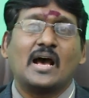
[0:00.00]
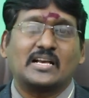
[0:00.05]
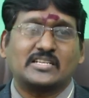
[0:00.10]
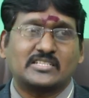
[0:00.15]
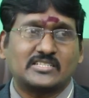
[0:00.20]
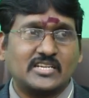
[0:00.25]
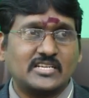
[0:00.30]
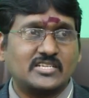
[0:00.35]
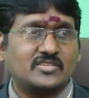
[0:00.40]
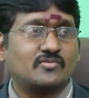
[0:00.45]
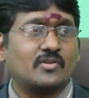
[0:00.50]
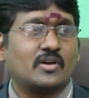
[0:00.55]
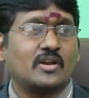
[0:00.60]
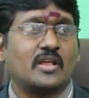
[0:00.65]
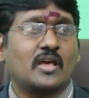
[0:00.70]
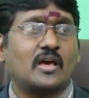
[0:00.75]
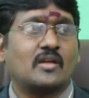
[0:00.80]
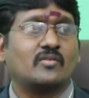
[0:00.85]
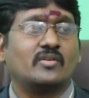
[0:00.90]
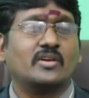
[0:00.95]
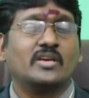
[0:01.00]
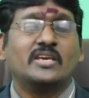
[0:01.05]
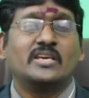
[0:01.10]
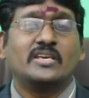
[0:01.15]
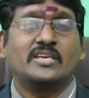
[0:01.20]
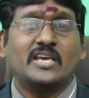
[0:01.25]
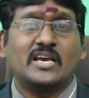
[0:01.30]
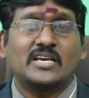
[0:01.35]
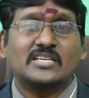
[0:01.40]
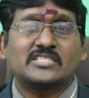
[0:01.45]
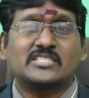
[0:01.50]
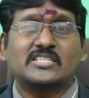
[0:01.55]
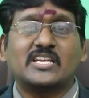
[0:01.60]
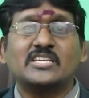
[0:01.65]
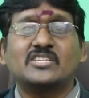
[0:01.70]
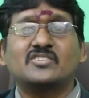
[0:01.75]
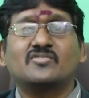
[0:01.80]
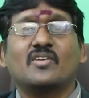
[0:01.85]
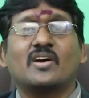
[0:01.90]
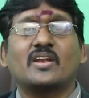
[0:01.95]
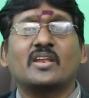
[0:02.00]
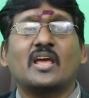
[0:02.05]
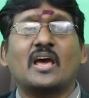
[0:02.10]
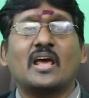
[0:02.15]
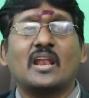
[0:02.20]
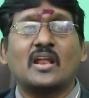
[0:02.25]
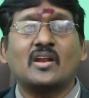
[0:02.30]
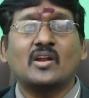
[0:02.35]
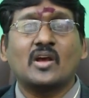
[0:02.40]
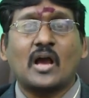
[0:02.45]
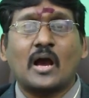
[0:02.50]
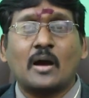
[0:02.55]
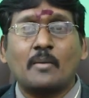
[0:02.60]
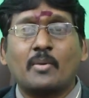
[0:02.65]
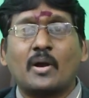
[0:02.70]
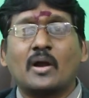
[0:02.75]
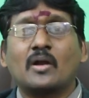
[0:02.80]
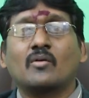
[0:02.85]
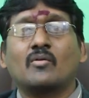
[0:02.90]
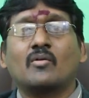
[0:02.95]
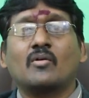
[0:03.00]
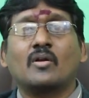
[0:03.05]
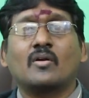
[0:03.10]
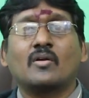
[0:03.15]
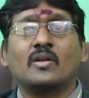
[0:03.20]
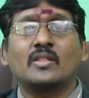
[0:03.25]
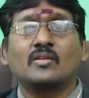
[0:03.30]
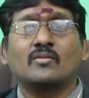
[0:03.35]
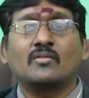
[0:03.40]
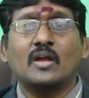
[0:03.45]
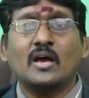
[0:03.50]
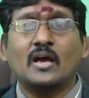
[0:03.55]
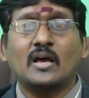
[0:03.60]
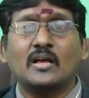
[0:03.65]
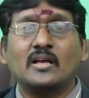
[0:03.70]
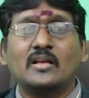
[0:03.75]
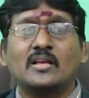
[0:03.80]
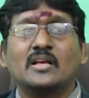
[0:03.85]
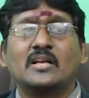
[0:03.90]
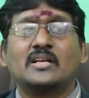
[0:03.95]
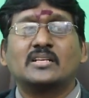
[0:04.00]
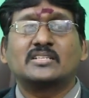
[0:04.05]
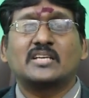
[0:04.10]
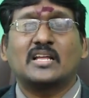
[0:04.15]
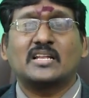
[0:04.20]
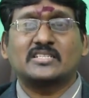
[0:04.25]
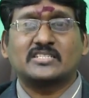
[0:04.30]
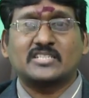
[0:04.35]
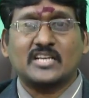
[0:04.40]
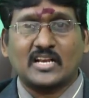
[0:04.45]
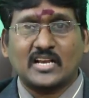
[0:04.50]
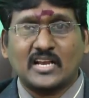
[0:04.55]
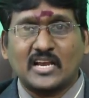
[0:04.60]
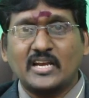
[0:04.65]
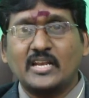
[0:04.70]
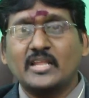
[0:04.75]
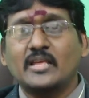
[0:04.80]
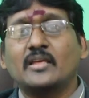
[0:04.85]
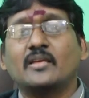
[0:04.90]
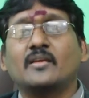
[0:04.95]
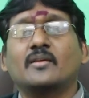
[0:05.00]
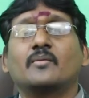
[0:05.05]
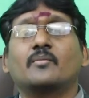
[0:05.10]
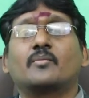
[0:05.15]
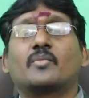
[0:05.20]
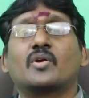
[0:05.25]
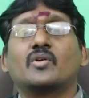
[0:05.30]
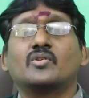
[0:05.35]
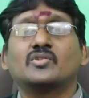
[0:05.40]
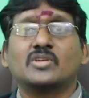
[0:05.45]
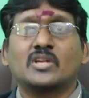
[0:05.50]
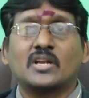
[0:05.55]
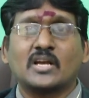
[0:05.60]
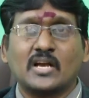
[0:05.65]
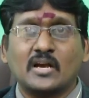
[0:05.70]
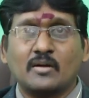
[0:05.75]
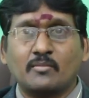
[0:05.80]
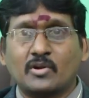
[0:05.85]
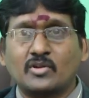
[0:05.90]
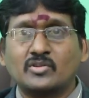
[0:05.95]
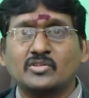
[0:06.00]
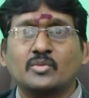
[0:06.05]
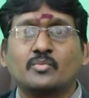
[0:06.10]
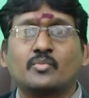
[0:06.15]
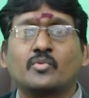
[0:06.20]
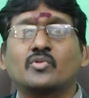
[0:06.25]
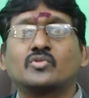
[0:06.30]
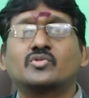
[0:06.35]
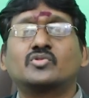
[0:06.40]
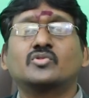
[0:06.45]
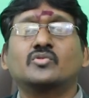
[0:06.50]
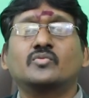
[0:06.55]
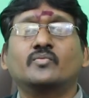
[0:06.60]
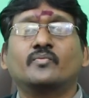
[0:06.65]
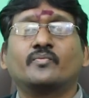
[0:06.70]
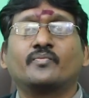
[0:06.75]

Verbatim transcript: అష్టైశ్వర్యాలు ఈ అష్టైశ్వర్యాలను కాపాడుకోవడం అనేది కూడా చాలా చక్కటి ప్రయోజనంగా మనం చెప్పుకోవచ్చు